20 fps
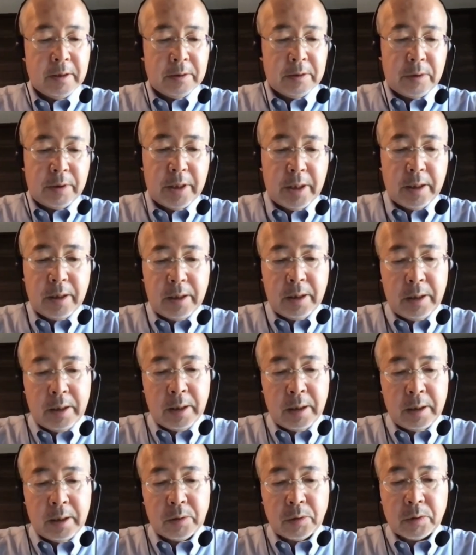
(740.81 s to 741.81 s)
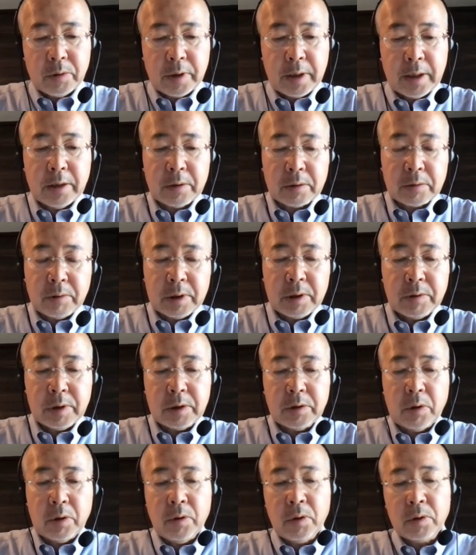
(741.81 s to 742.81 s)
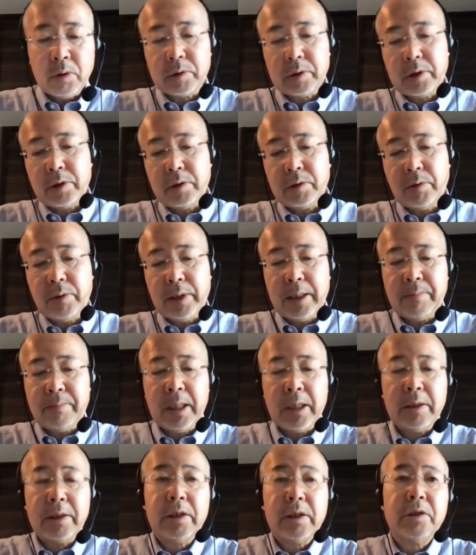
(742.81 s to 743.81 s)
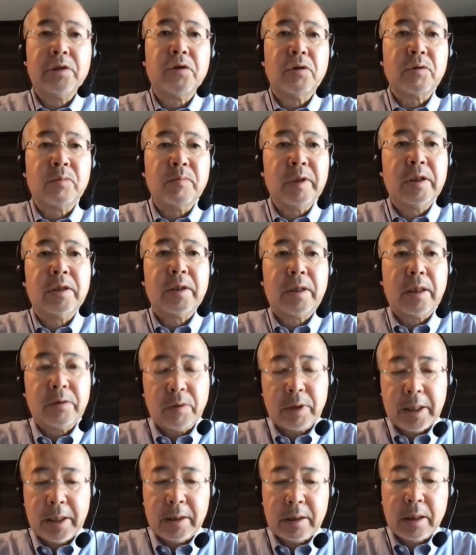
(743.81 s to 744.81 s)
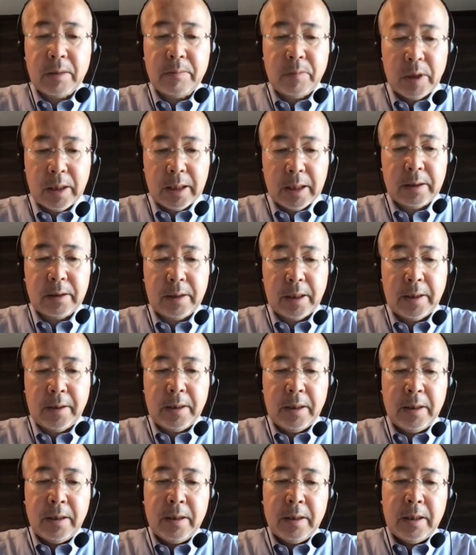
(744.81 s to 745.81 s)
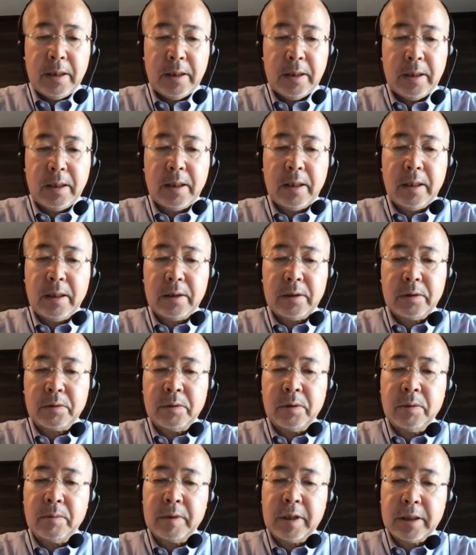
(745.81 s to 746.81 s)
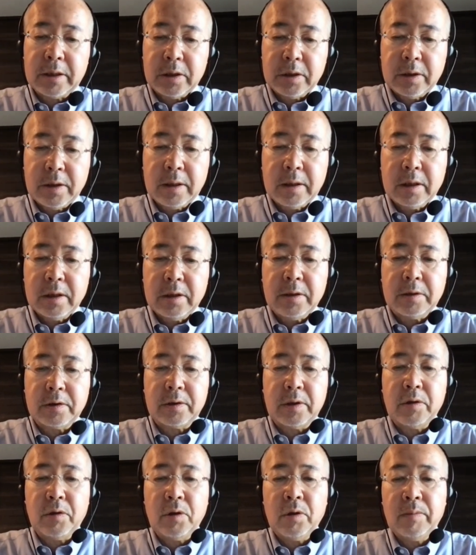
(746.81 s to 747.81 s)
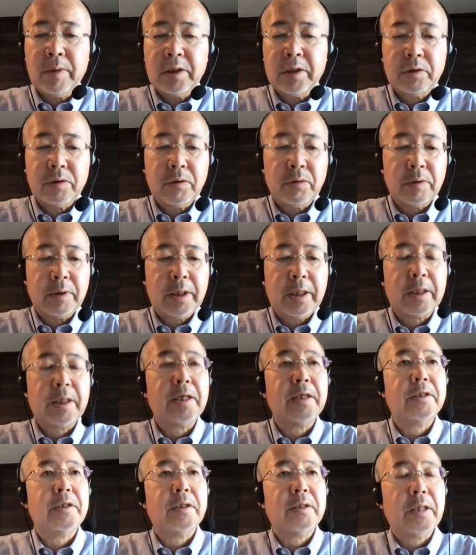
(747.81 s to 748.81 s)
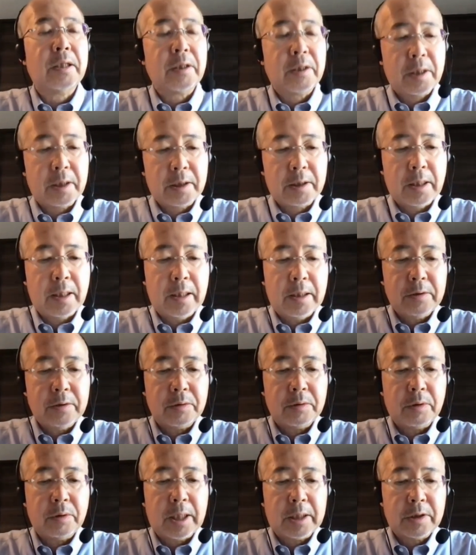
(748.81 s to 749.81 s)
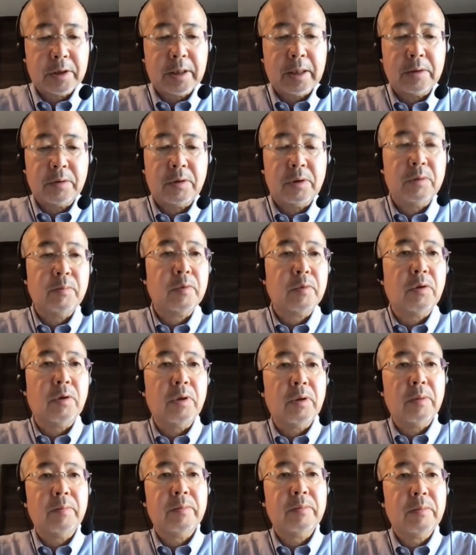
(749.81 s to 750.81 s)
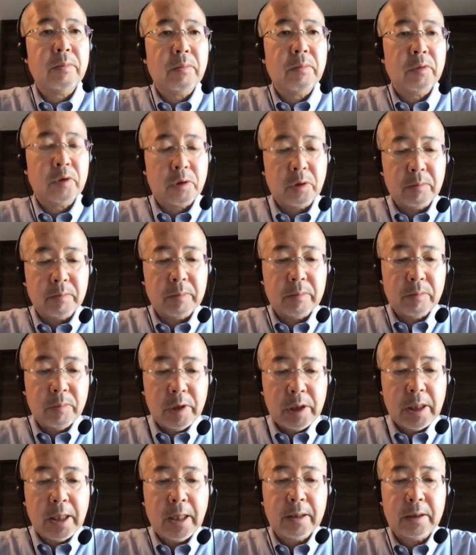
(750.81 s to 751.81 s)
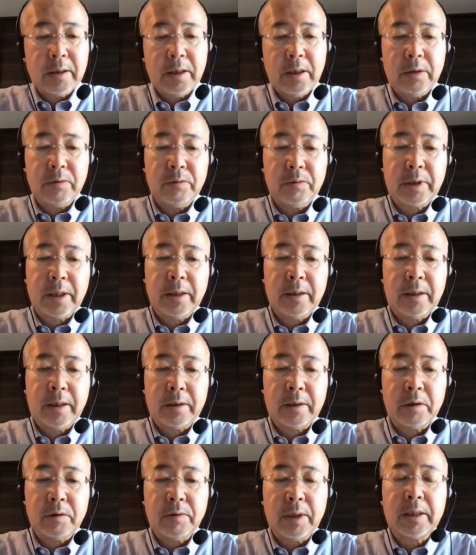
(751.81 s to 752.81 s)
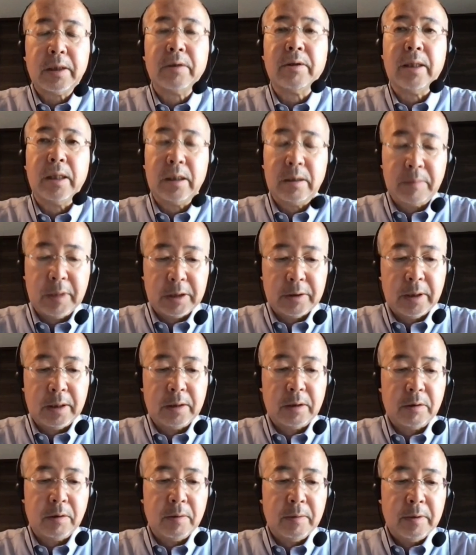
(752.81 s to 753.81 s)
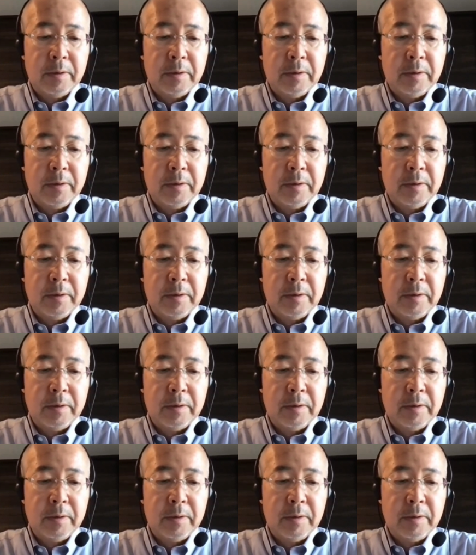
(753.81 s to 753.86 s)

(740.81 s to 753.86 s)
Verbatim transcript: で、これらの国々の多くっていうのは、非植民地化の経験もあって、歴史的にですね、欧米主導で形成されてきたその価値観というものを、もちろん無批判に受け入れているわけではありませんと。